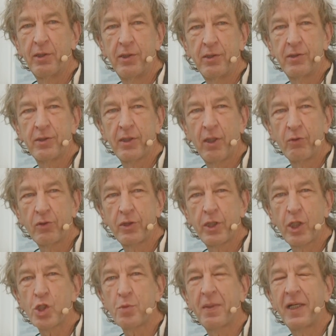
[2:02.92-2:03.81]
dieses Haus
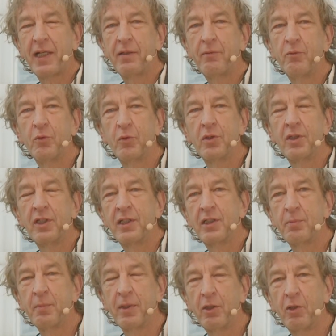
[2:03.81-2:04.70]
da sprengen würde,
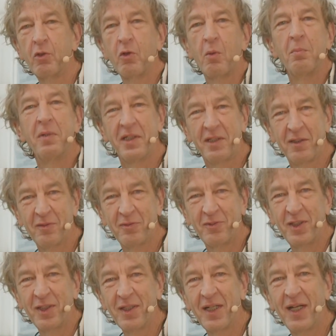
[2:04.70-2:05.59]
hätte man auch noch einen Blick auf
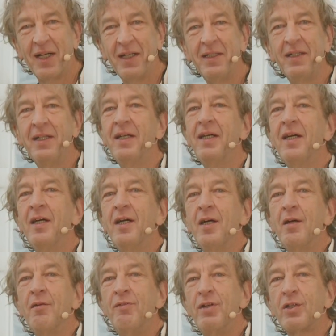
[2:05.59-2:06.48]
den Rhein.
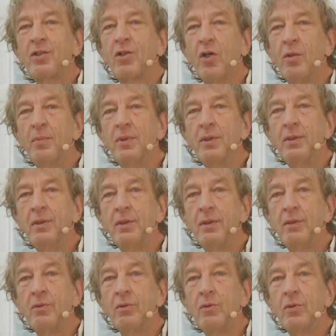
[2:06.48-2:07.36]

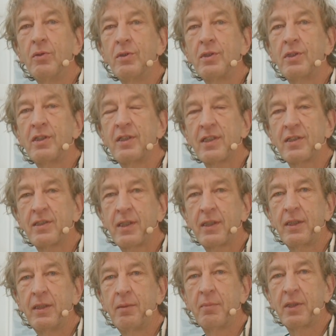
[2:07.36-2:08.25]
Willkommen und das
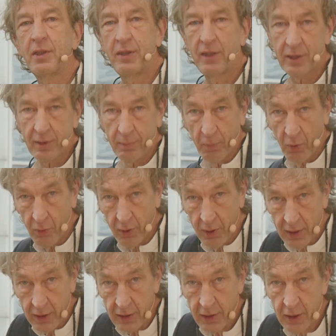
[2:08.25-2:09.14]
sagt Ihnen Matthias
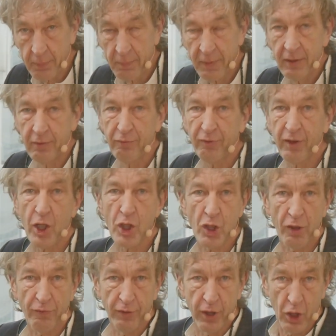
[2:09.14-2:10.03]
Bongard. Ich bin
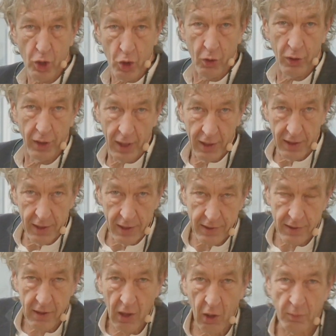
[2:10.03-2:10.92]
freischaffender
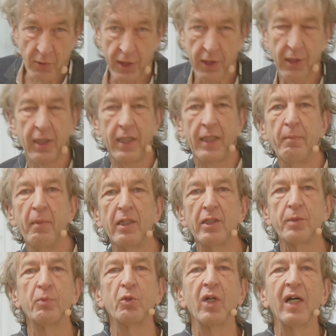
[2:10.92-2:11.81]
Journalist, hauptsächlich immer
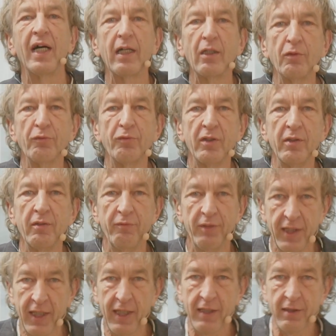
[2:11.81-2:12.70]
als Moderator für den
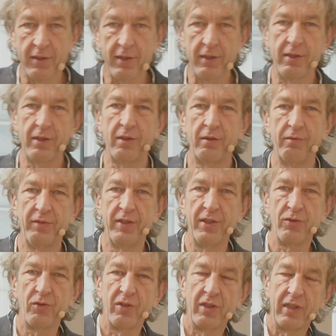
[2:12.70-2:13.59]
WDR tätig
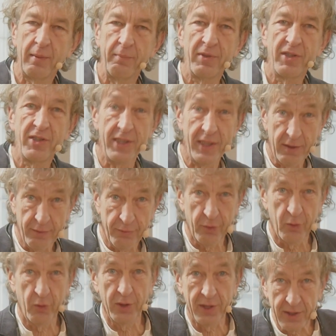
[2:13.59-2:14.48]
gewesen und ich habe mich sehr
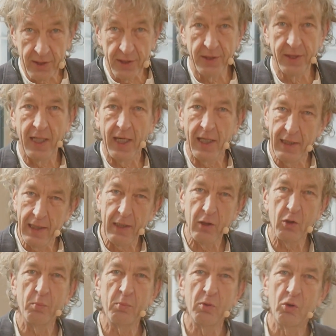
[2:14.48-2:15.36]
gefreut, dass ich die
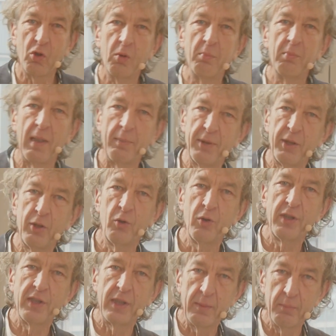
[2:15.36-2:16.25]
Einladung bekommen habe, die
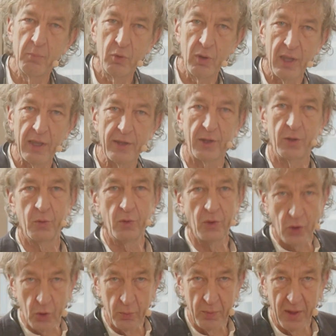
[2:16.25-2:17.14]
heutige
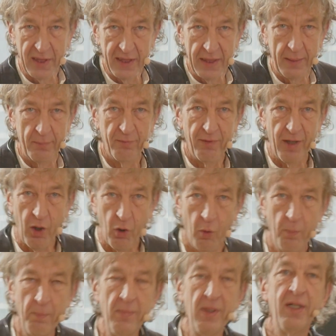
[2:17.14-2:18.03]
Moderation zu übernehmen.
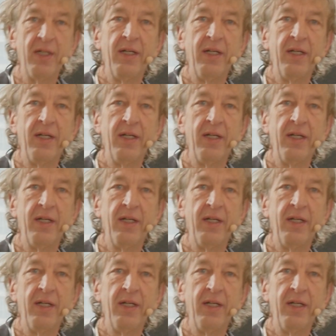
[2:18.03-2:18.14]
Warum?